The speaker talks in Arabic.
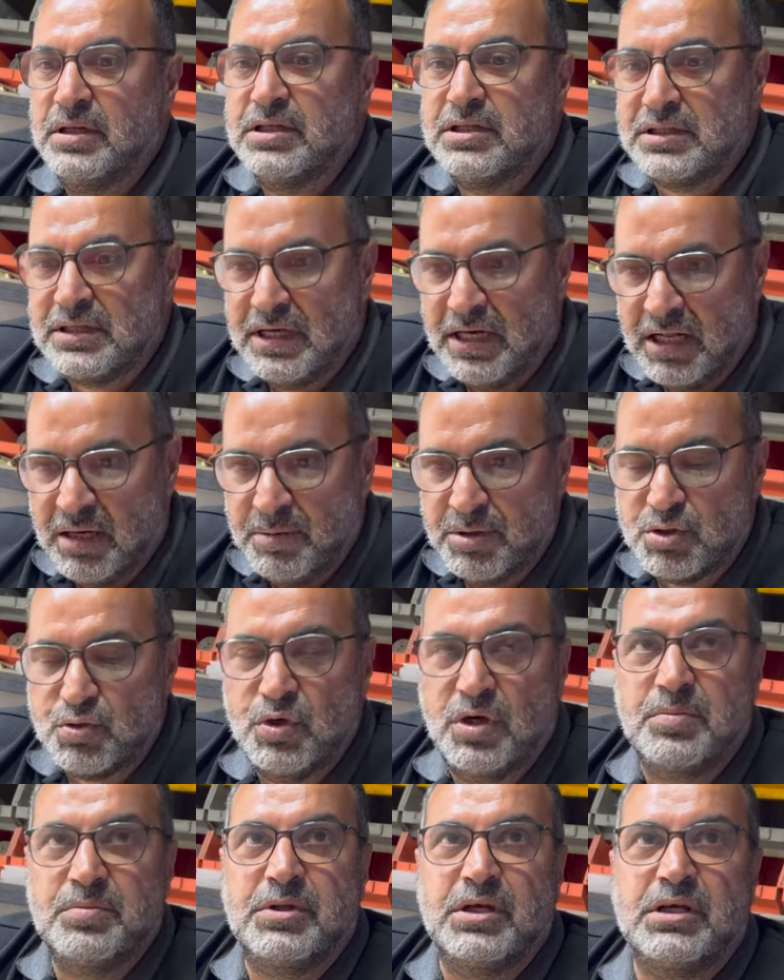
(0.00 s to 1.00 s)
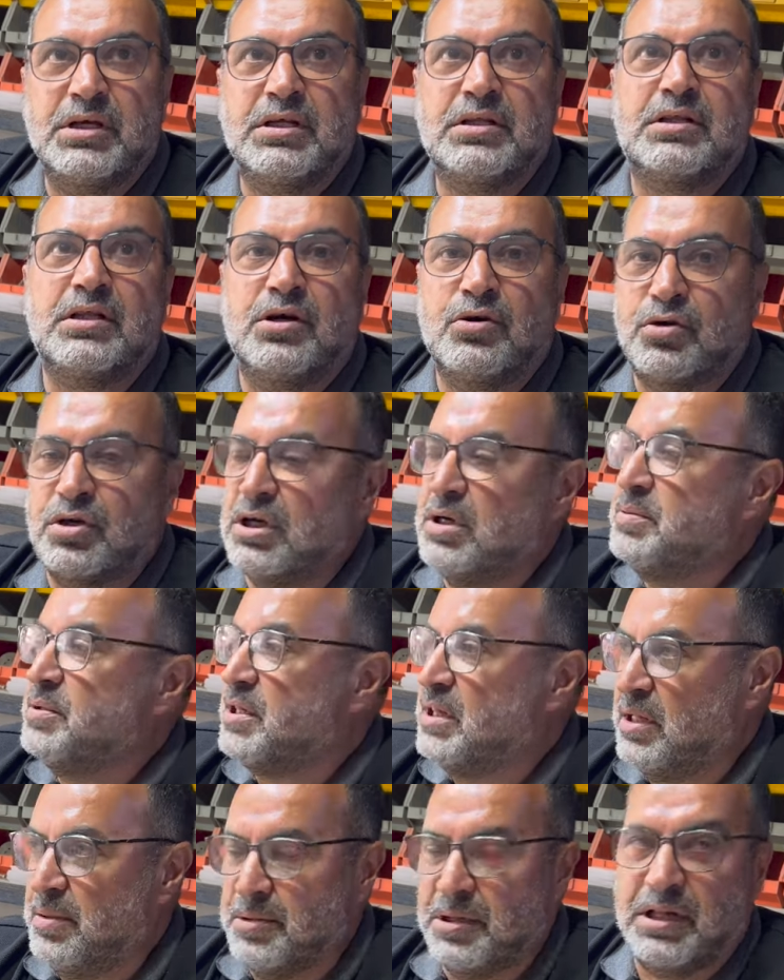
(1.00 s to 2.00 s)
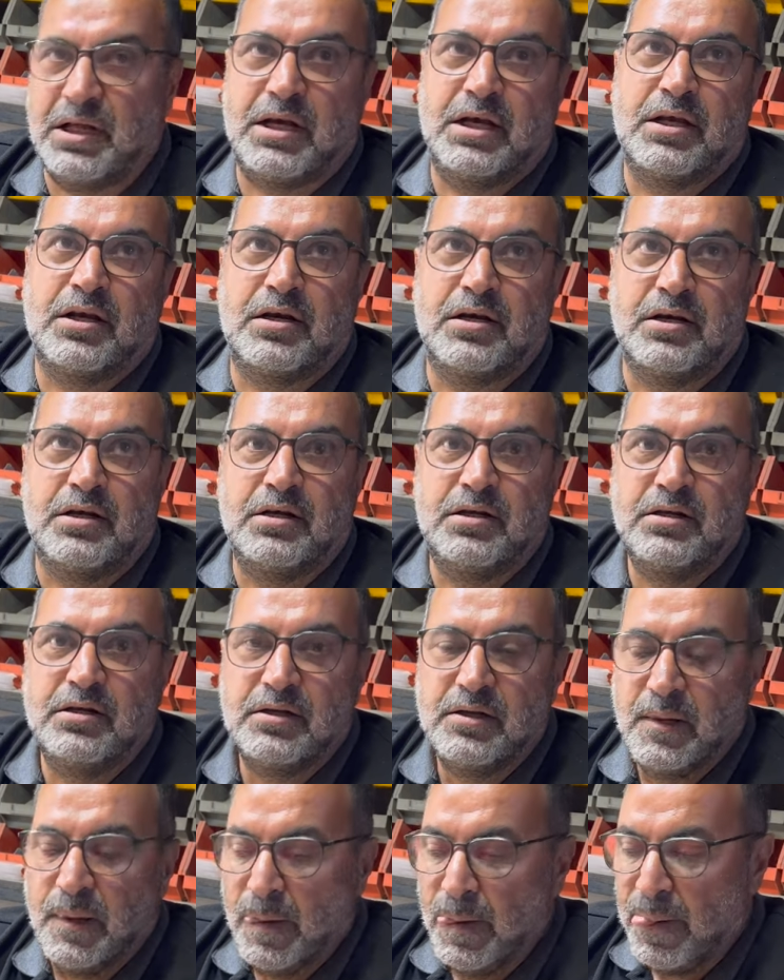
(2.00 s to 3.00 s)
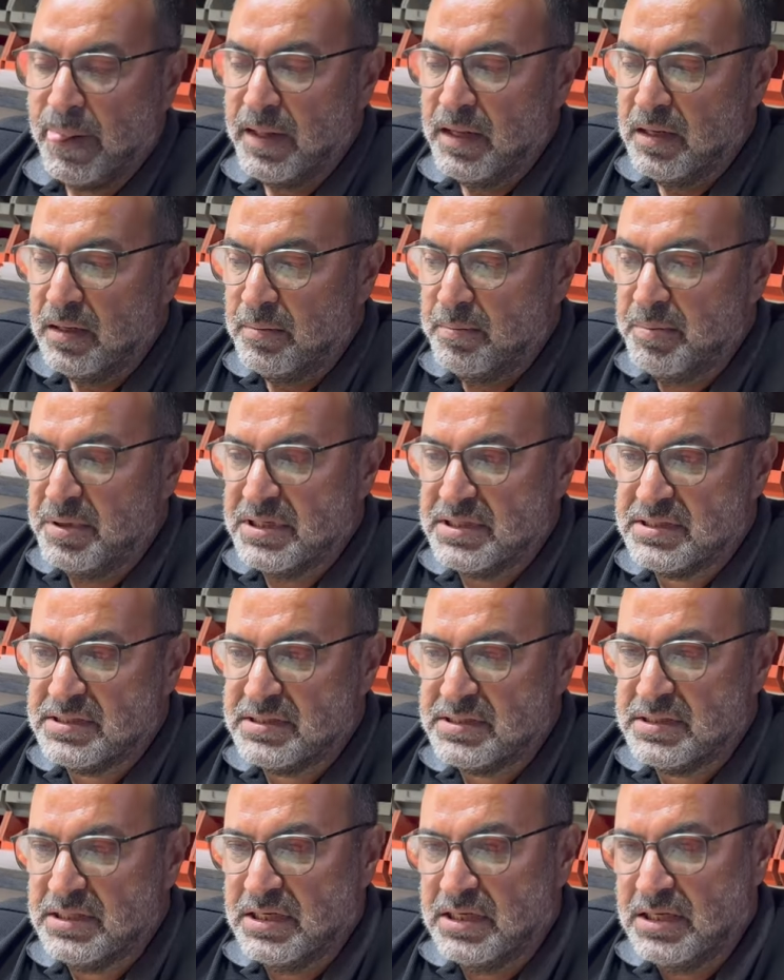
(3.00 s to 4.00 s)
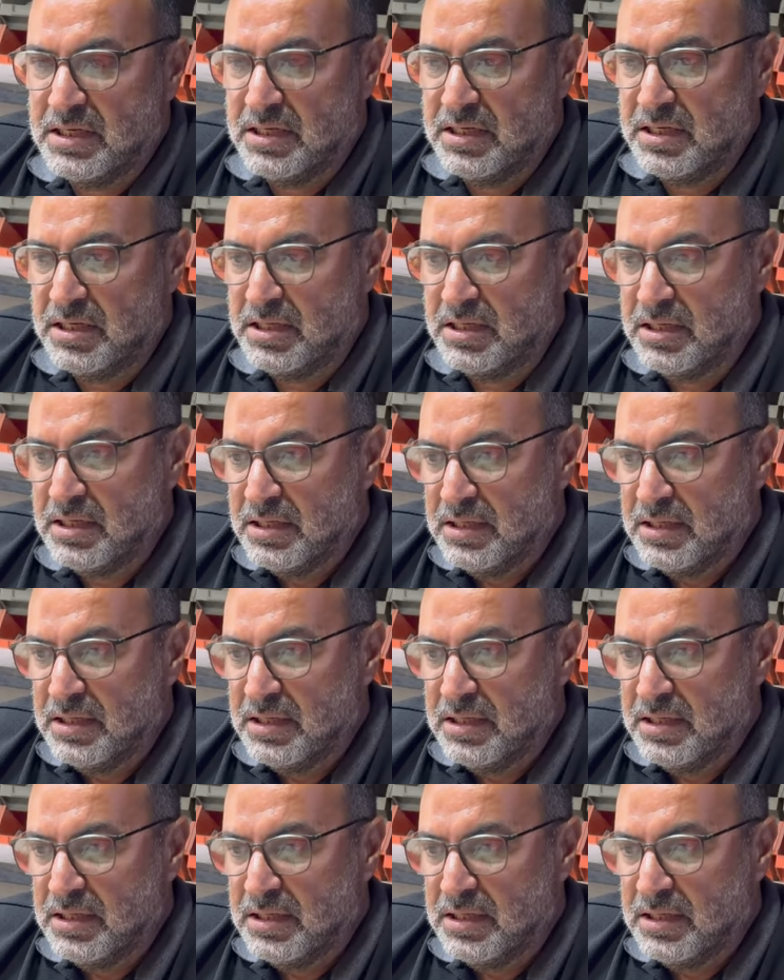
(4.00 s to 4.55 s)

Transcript: الكهرباء شوي مضايقتنا اوكي مثلنا مثل غيرنا بس آه،